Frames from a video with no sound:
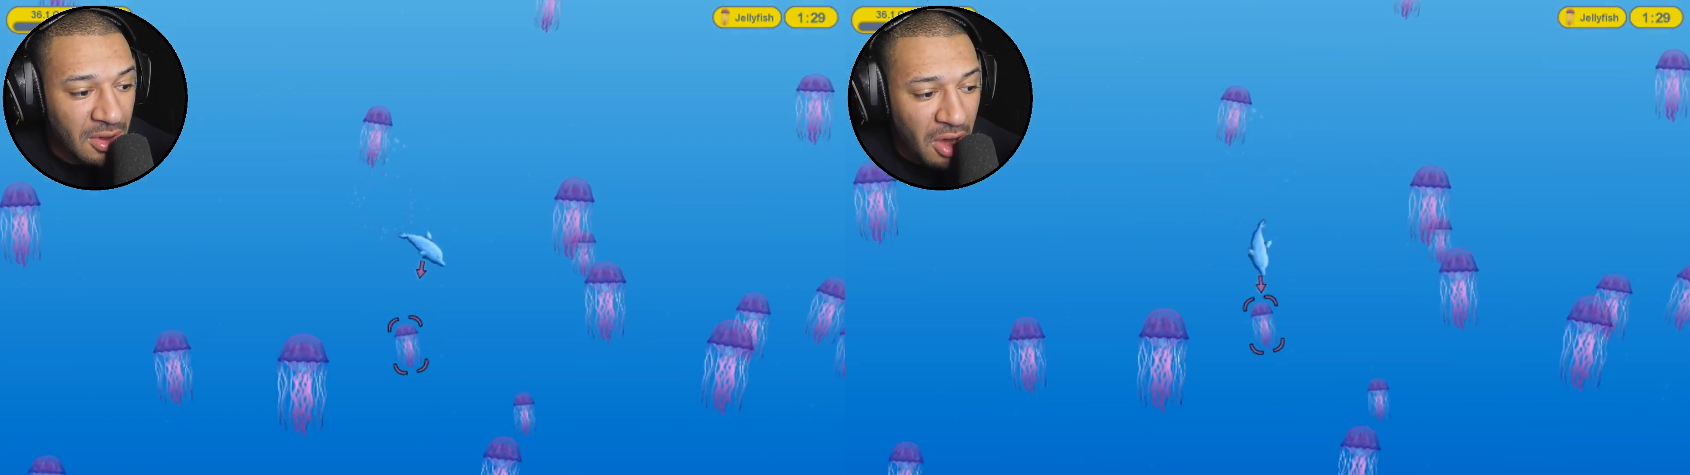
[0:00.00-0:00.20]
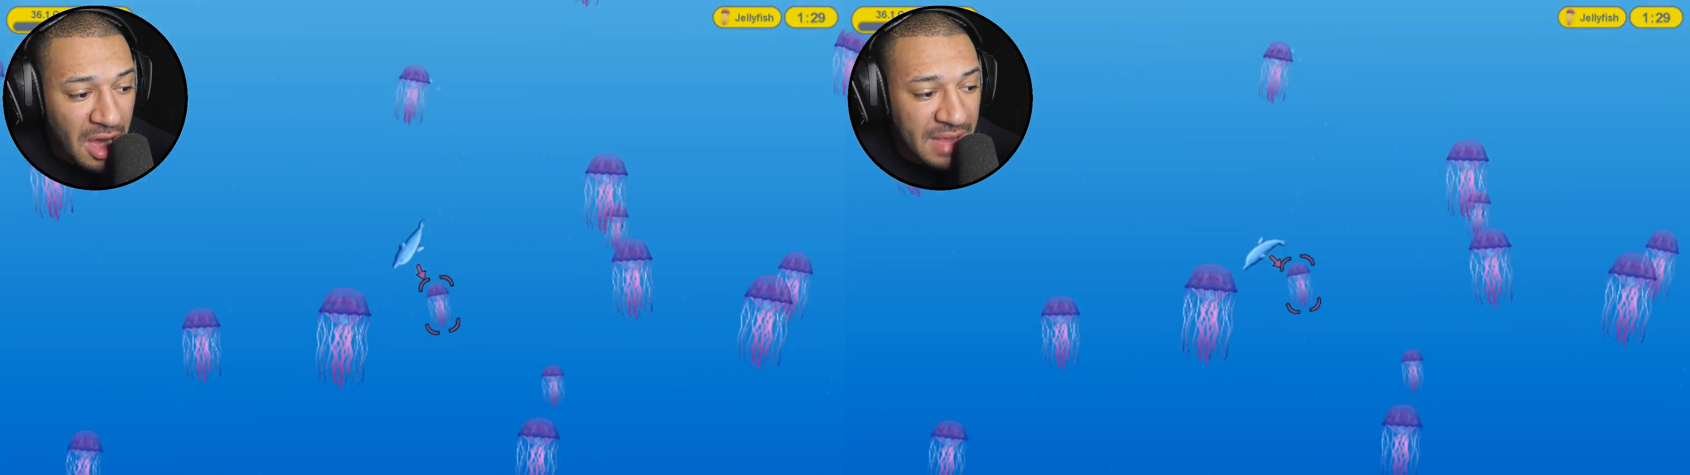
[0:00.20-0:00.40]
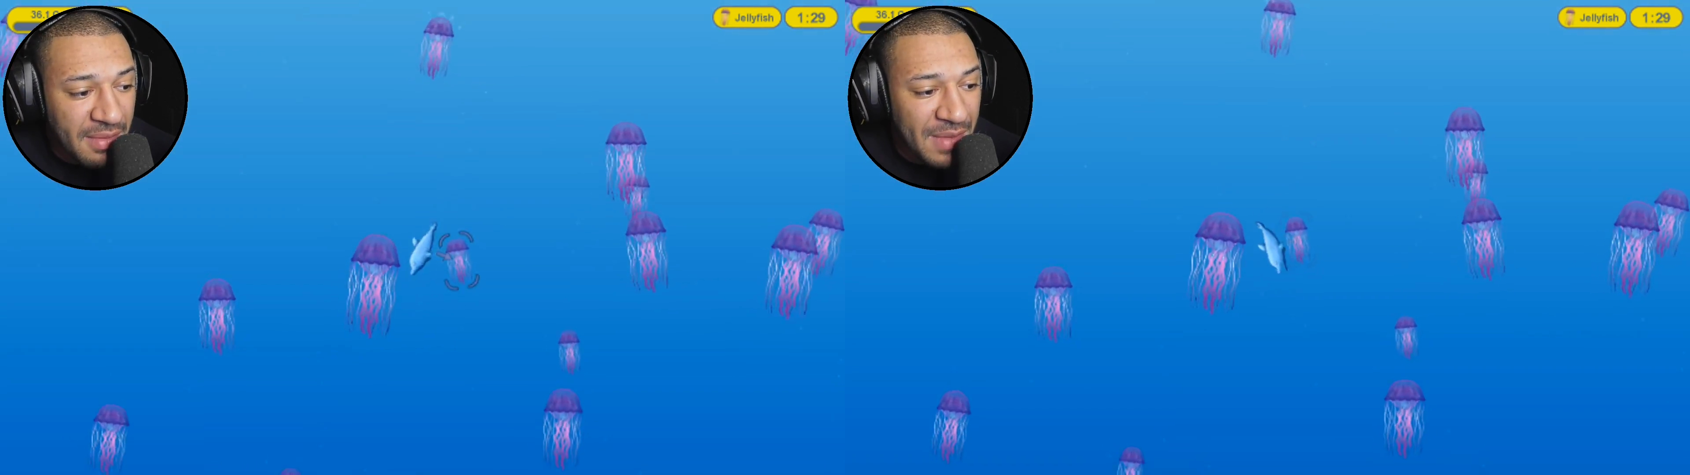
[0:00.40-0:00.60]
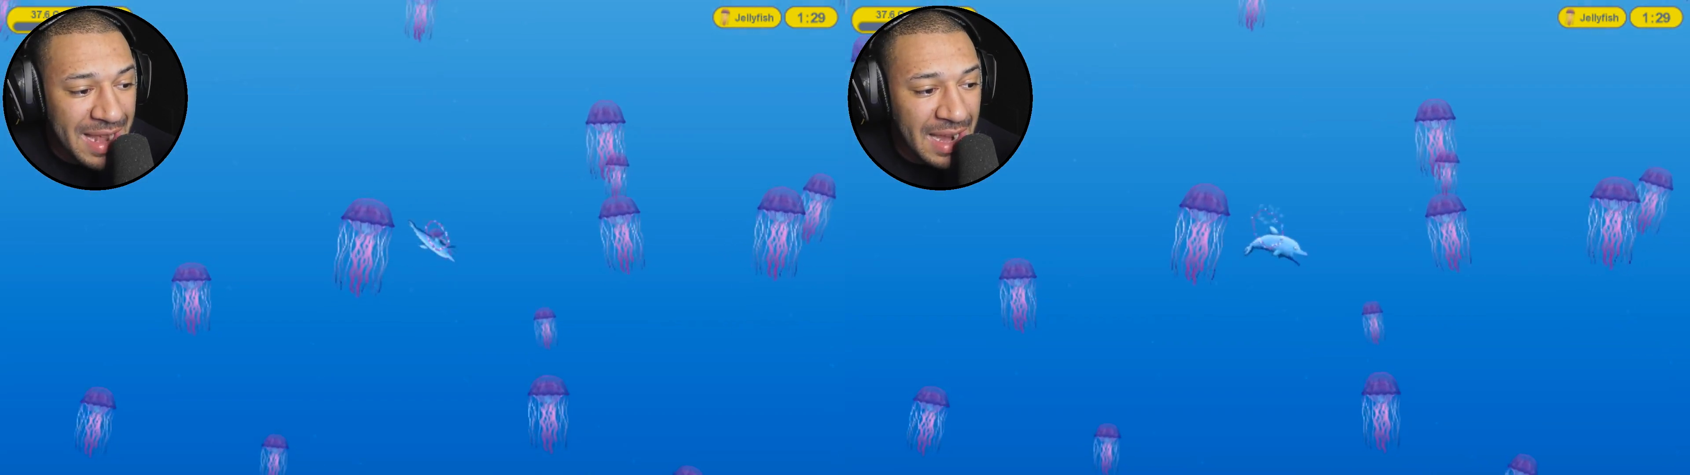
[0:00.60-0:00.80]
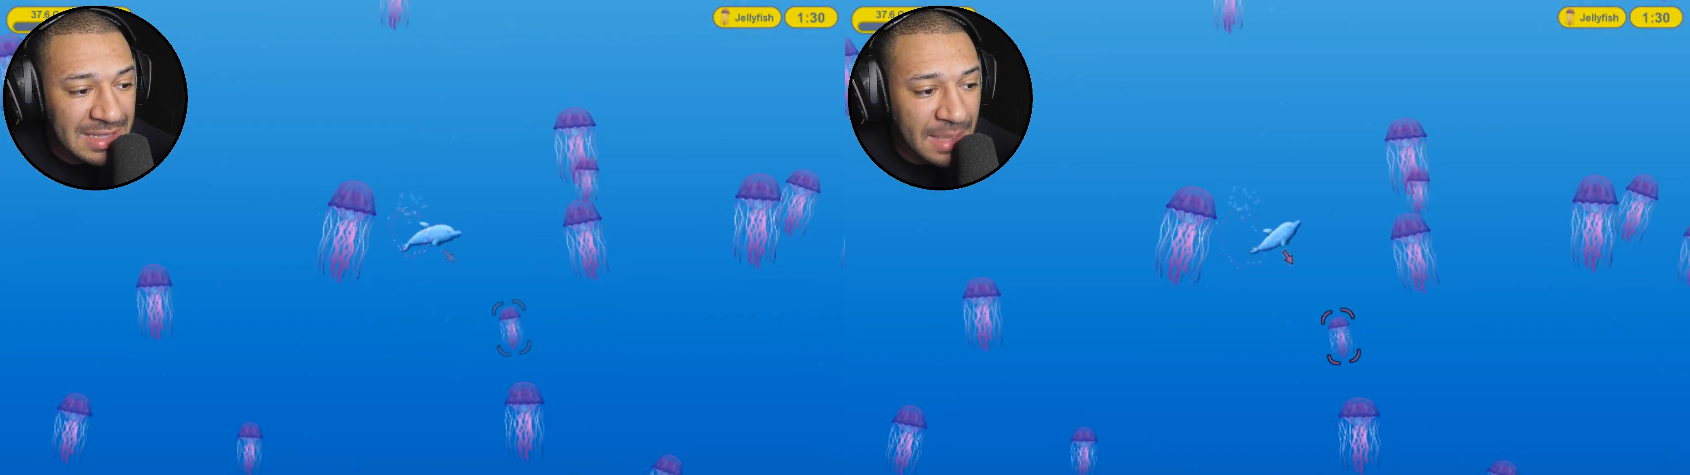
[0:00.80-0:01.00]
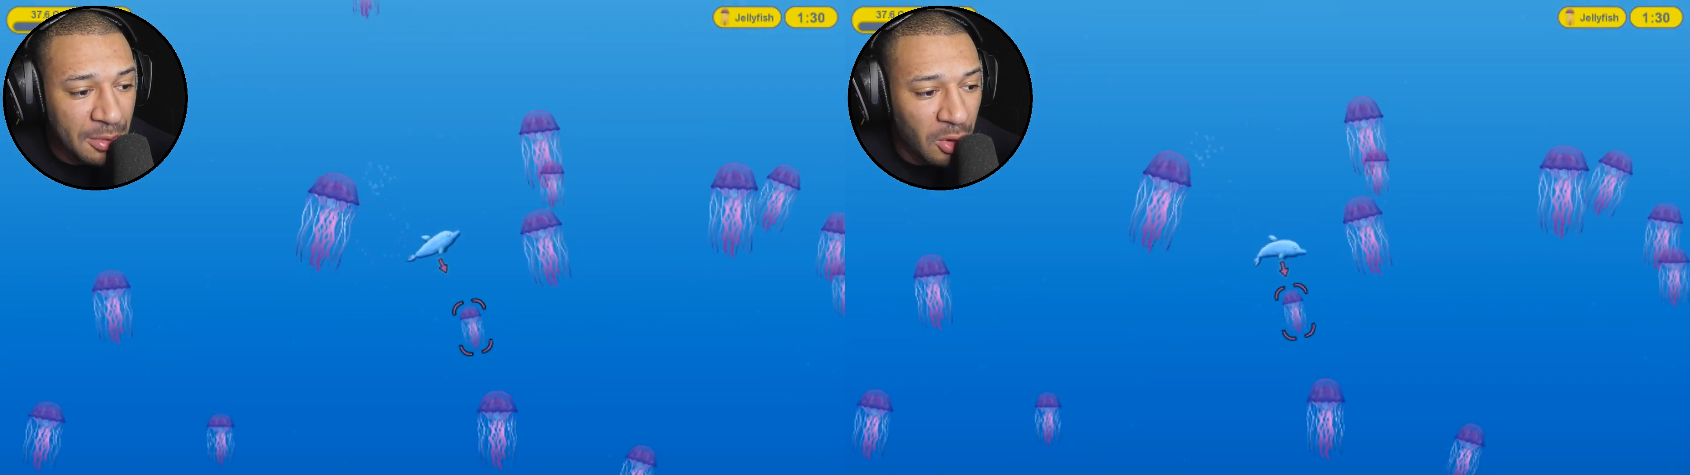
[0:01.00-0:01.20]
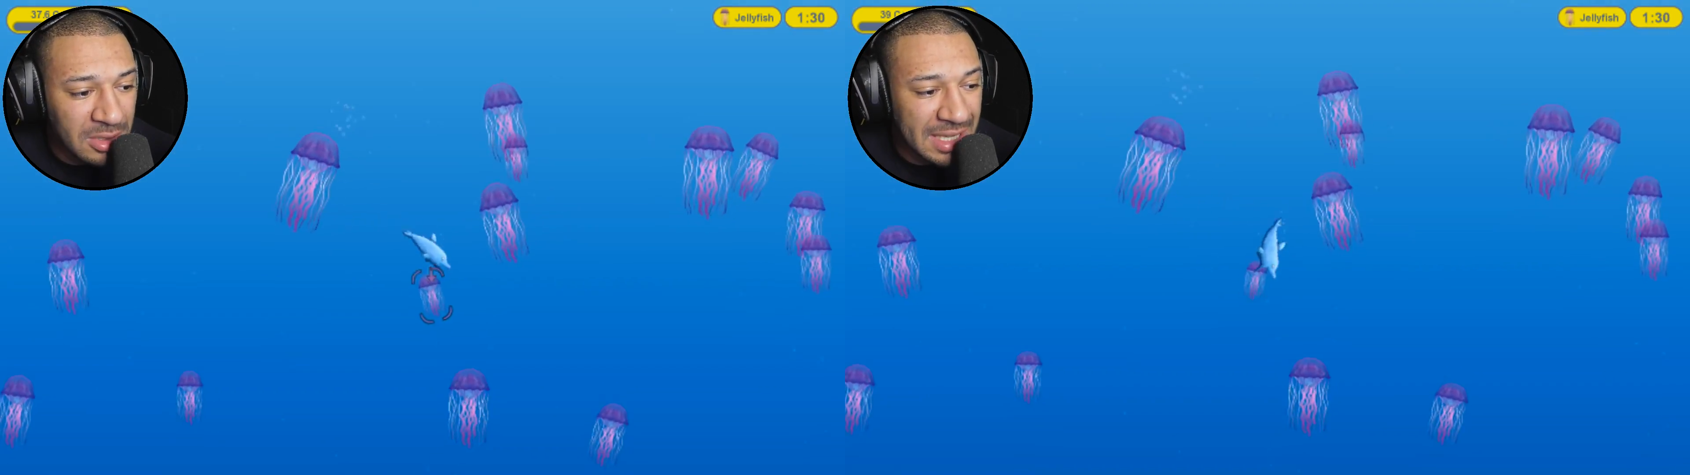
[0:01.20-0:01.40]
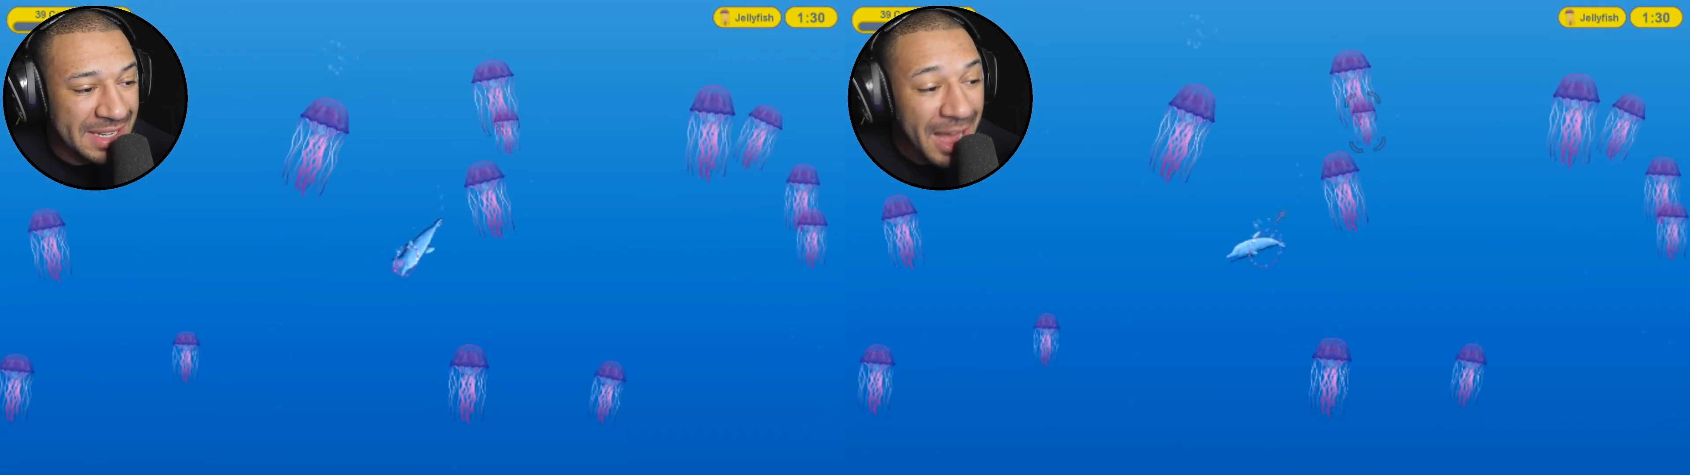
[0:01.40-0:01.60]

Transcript: Okay, wir werden langsam größer.